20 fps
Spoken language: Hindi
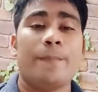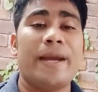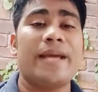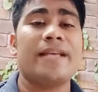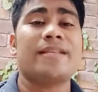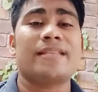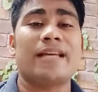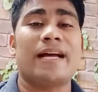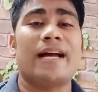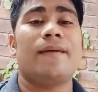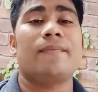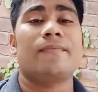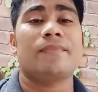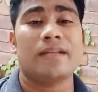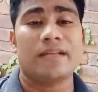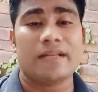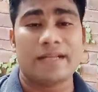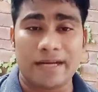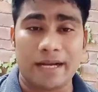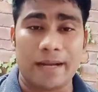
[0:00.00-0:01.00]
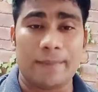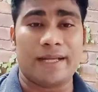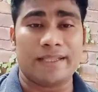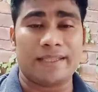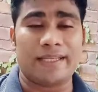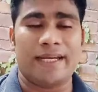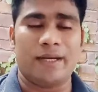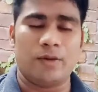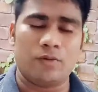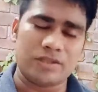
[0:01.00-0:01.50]
पैसा
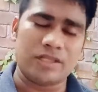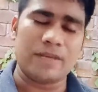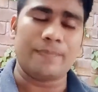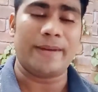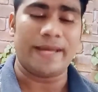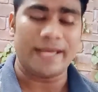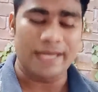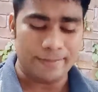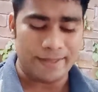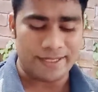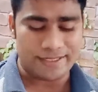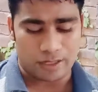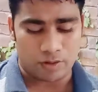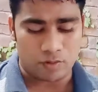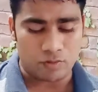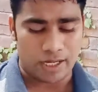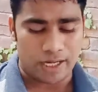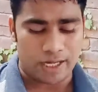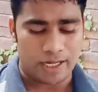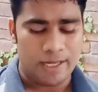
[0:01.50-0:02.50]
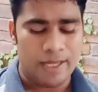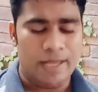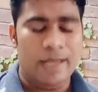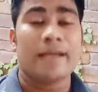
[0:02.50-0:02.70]
कमाता है उससे पहले मैं चाहूँगा